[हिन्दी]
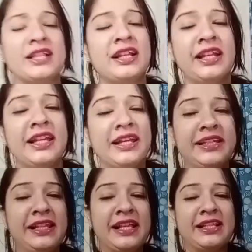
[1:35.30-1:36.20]
ऐसा नहीं
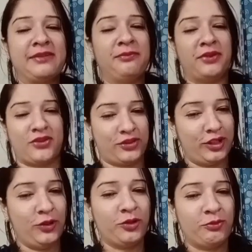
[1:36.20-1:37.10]
है कि ये सिर्फ
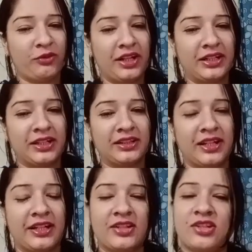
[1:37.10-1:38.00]
पर्सनल लोन प्रोवाइड
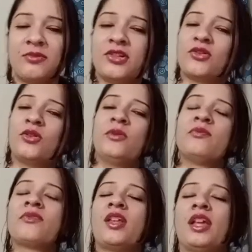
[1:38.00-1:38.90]
करता है कस्टमर्स को
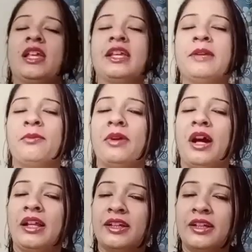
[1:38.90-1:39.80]
ये
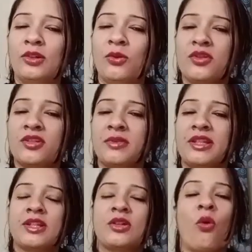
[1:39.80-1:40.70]
अदर लोन्स
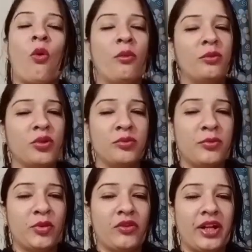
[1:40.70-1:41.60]
भी जैसे होम लोन
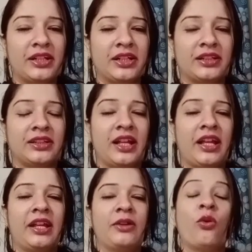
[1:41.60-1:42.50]
भी प्रोवाइड करता
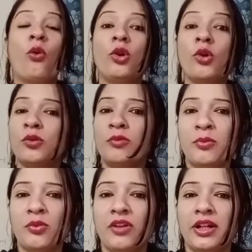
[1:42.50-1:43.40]
है गोल्ड लोन
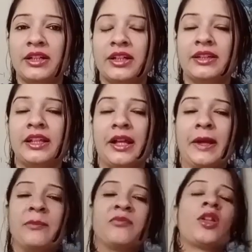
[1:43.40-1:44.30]
भी प्रोवाइड करता
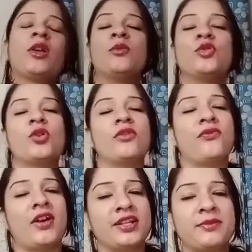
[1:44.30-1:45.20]
है म्यूचुअल
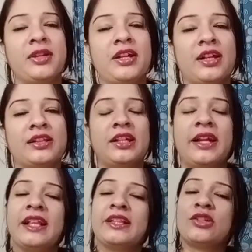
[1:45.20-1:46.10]
फंड्स भी कराता
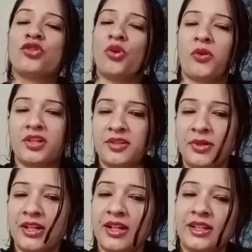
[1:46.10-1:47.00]
है हेल्थ इंश्योरेंस
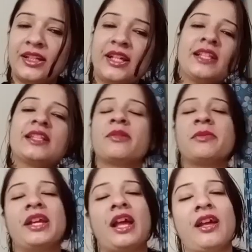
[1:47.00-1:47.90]
भी कराता है ये
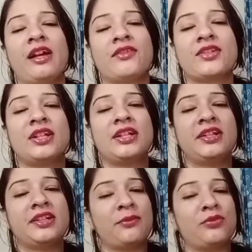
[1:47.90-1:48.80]
सभी
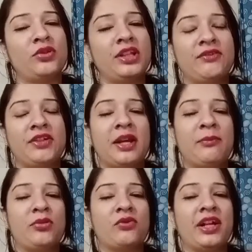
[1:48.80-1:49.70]
फैसिलिटी आपको नवी
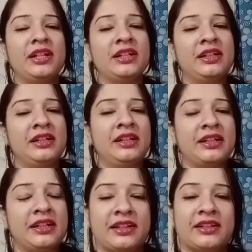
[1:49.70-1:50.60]
ऐप प्रोवाइड
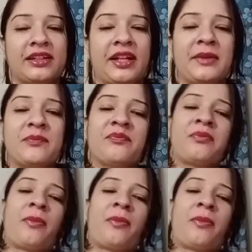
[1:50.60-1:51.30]
करता है